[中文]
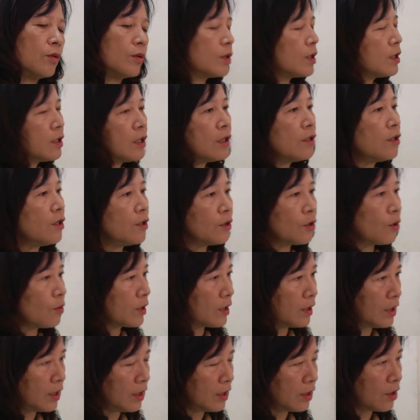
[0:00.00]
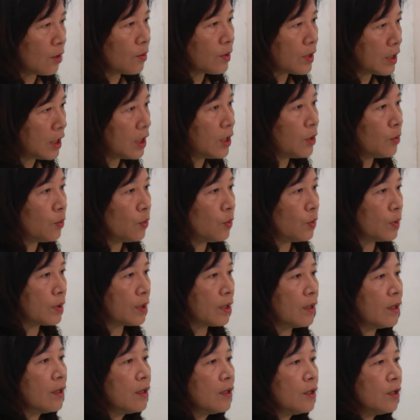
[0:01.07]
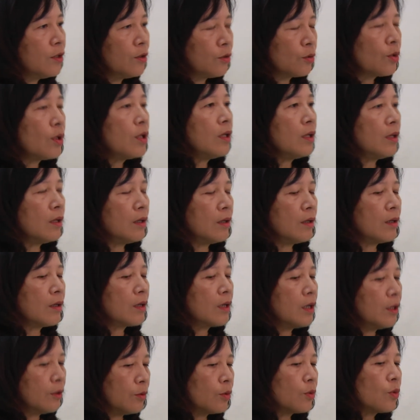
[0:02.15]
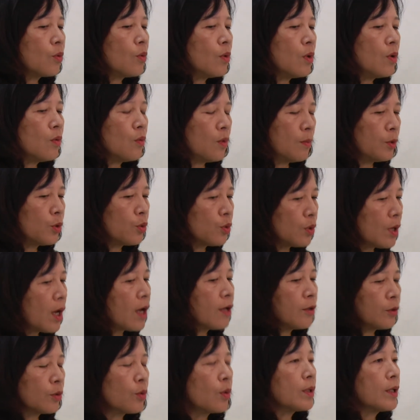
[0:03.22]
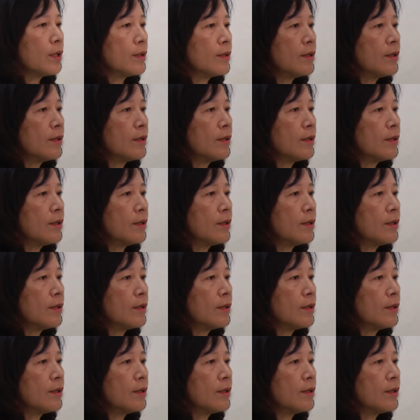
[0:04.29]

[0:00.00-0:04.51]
这些人都是都是义务的，所以很多我们需要很多的